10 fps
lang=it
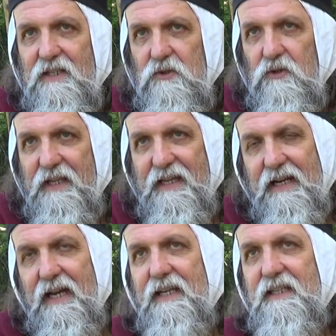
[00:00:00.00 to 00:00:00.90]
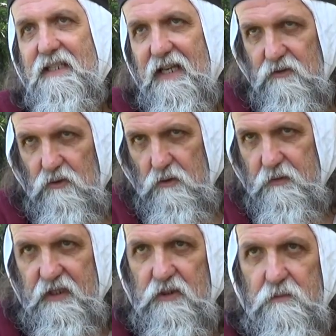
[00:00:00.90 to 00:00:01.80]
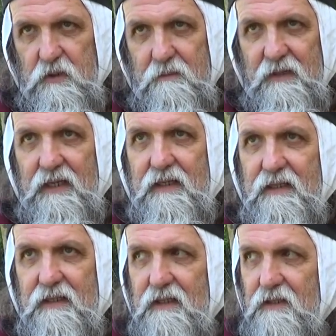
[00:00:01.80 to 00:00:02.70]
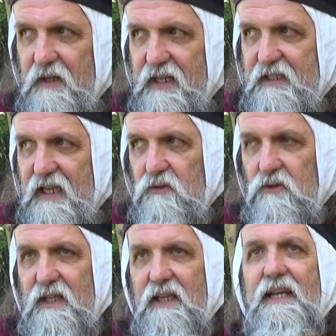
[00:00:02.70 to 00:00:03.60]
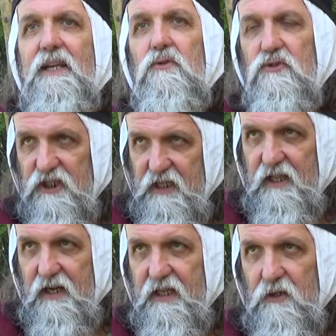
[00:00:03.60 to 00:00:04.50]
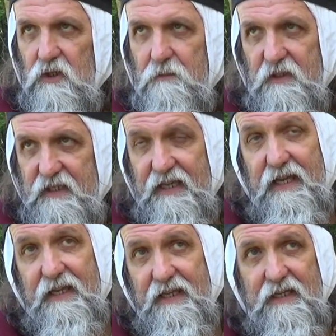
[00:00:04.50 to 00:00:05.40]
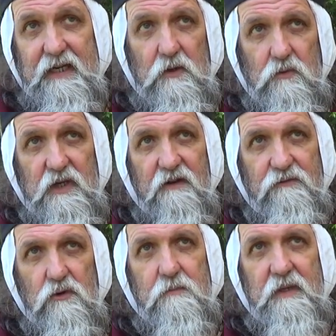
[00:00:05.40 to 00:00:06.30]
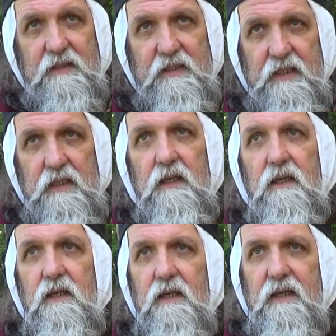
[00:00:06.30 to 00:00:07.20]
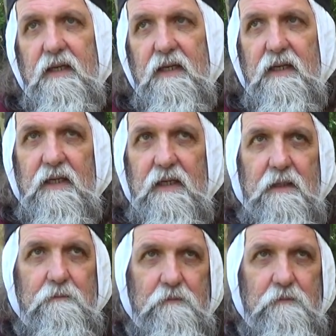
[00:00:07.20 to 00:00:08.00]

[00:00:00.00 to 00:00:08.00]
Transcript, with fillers: Non era esatto, come ho detto prima, eh, non è esatto dire non c'erano regole, perché era una forma di eh,